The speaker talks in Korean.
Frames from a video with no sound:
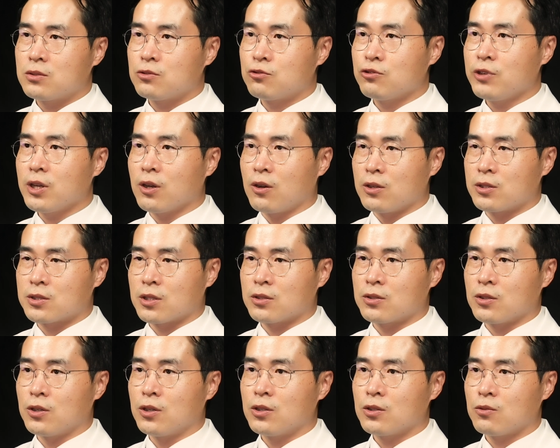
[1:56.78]
몇 주에
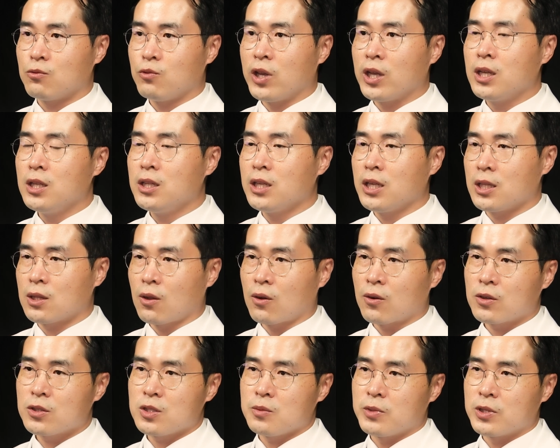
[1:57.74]
걸쳐서 뇌기능이
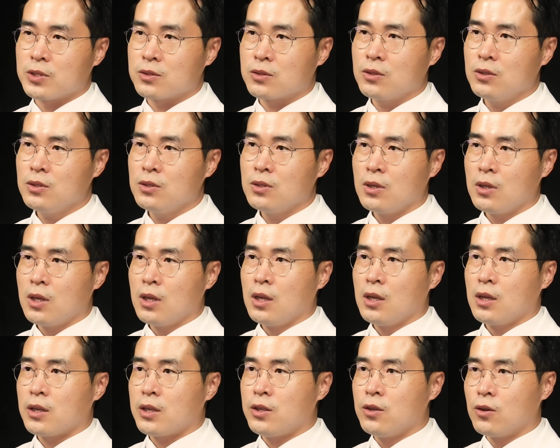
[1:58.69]
떨어지면서
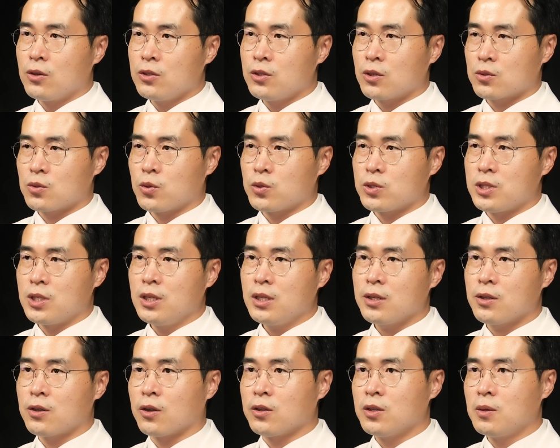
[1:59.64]
기억력
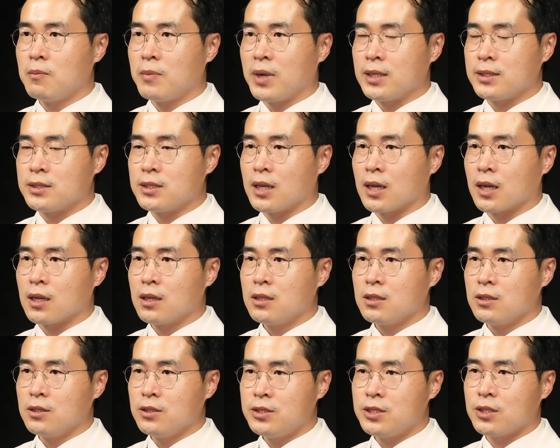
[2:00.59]
소실, 경련 발작,
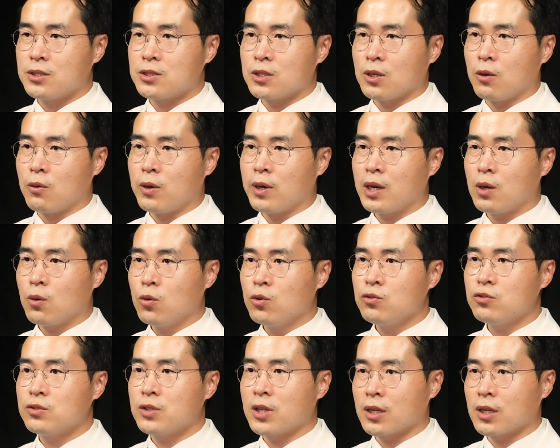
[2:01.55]
의식 저하와 혼수